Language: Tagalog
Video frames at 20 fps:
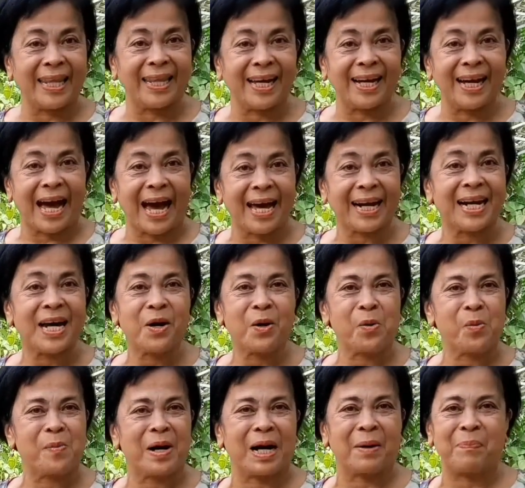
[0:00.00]
Magandang
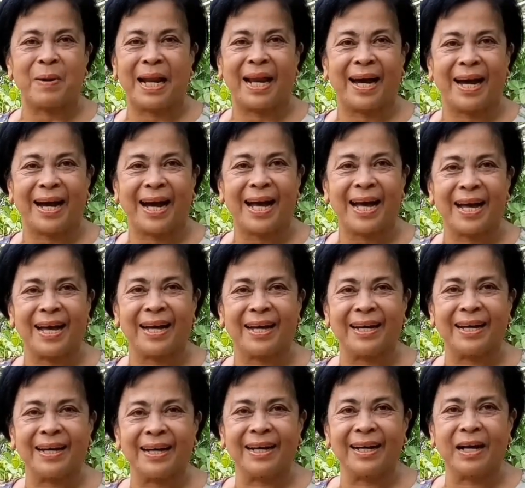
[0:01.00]
araw mga palangga.
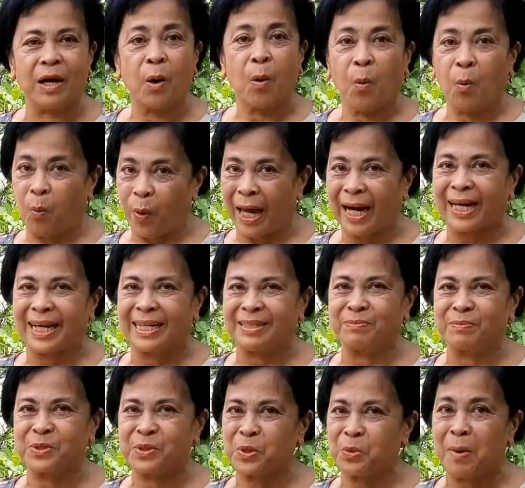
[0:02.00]

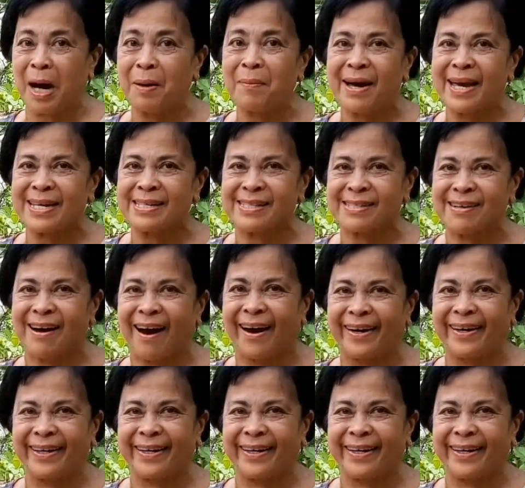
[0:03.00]
Welcome to Mama's